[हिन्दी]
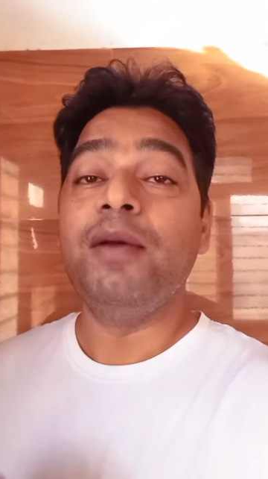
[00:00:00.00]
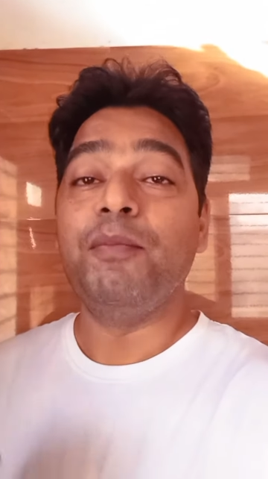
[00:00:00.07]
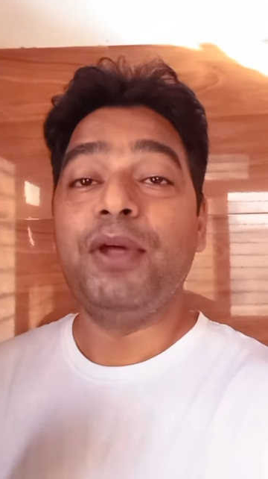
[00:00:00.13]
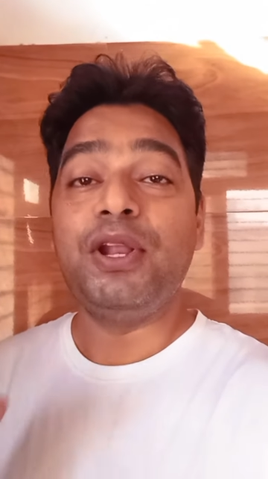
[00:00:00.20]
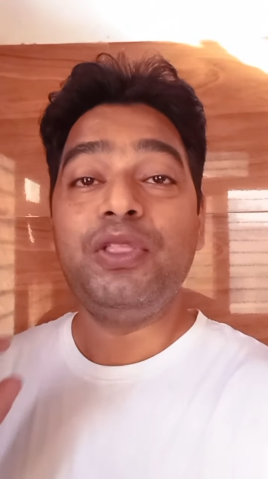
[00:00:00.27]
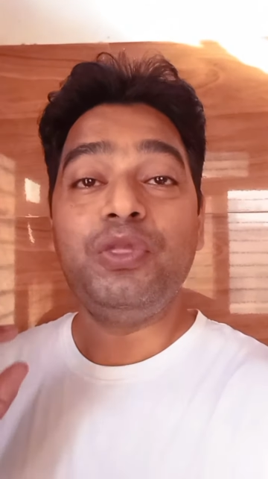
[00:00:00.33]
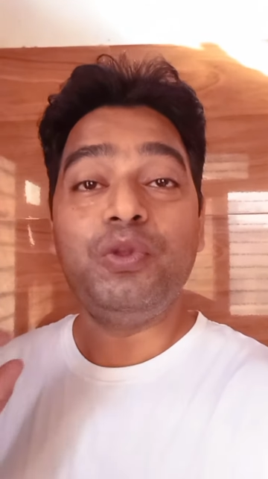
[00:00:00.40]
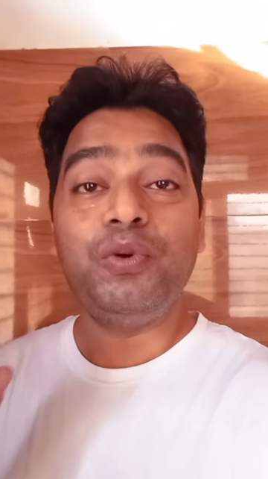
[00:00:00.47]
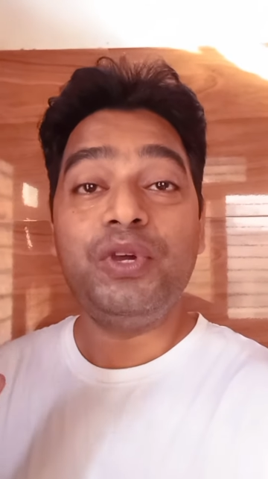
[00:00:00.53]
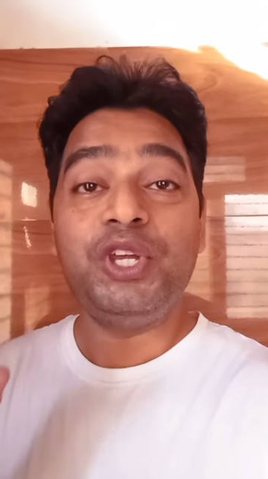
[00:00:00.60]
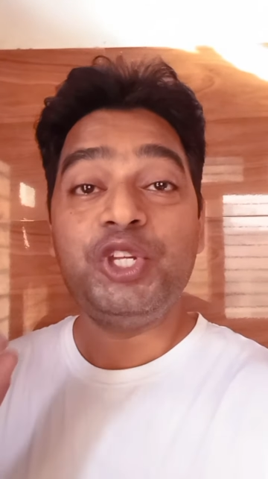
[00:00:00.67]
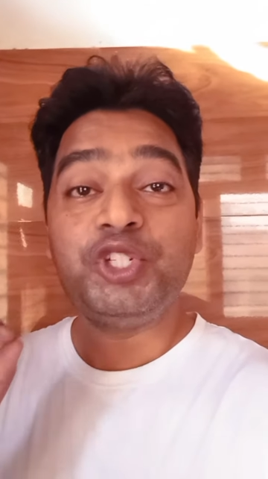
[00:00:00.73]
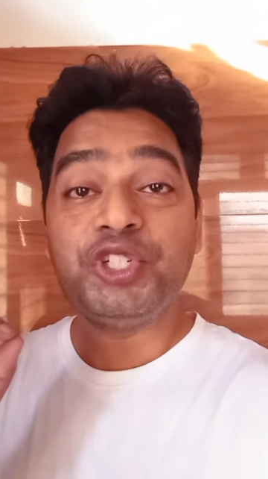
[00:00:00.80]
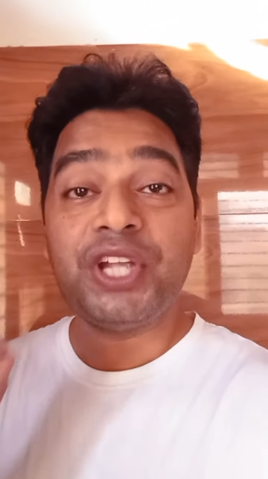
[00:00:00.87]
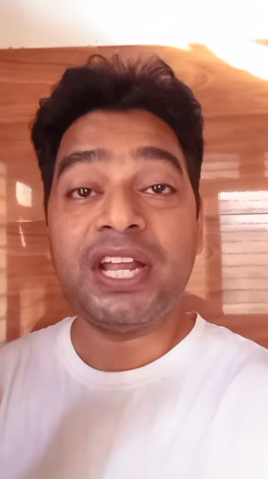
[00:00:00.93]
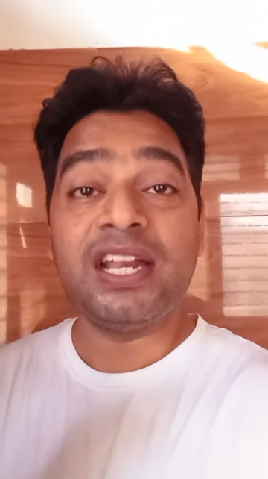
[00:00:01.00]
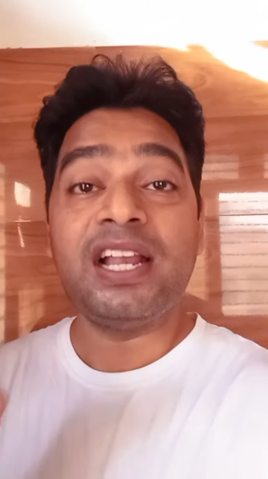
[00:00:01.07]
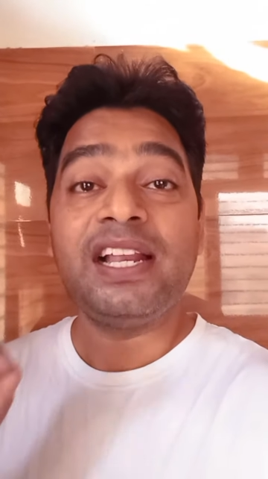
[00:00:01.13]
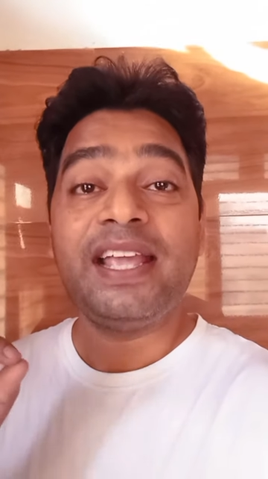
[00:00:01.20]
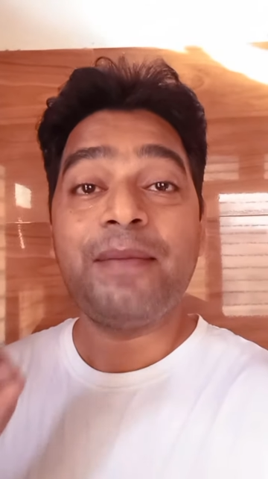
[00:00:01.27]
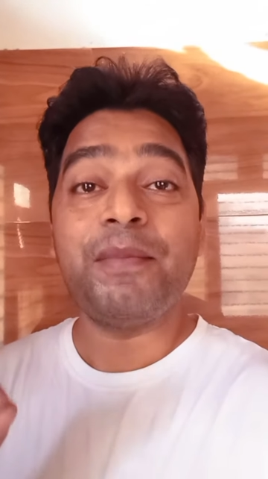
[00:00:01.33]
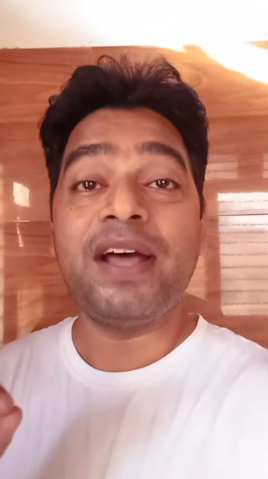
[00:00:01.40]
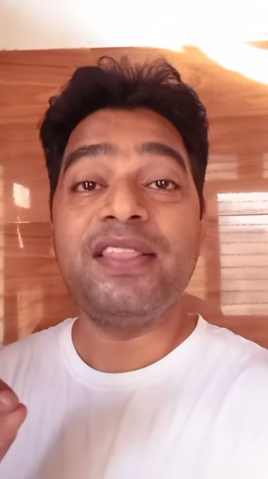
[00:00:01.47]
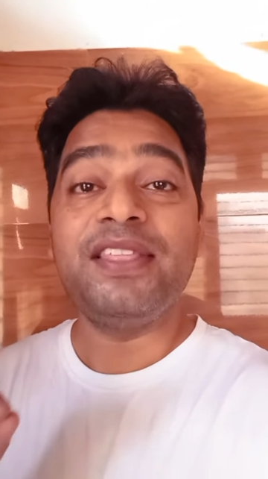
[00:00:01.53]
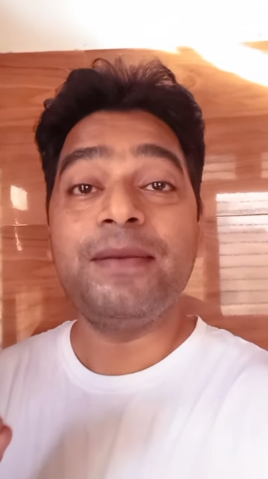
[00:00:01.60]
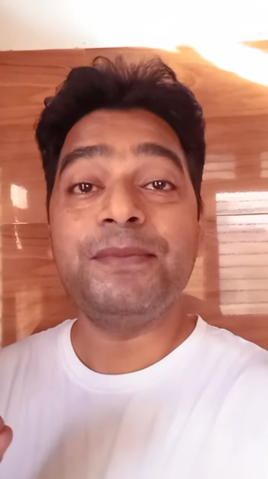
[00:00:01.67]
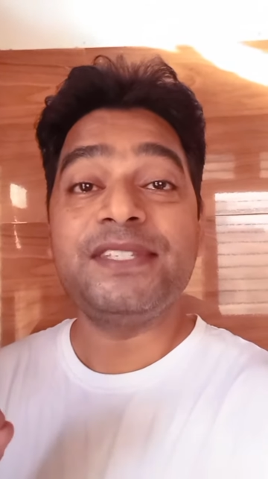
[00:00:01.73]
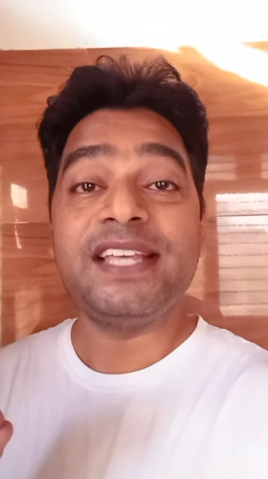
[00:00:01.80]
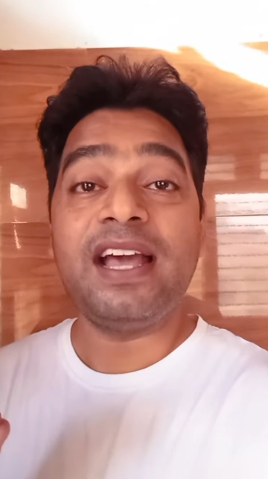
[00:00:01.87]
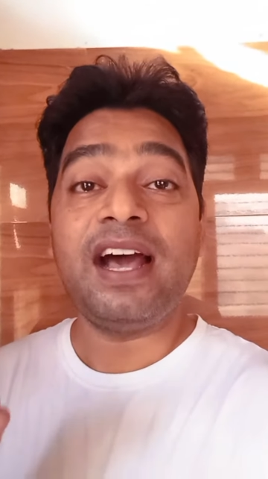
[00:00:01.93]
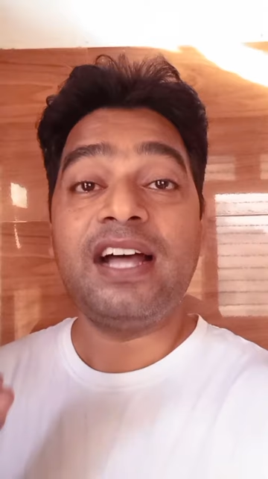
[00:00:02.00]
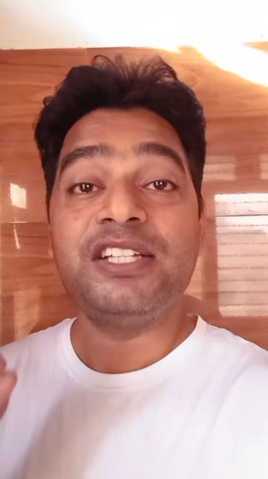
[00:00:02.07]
परंतु इस चैनल के माध्यम से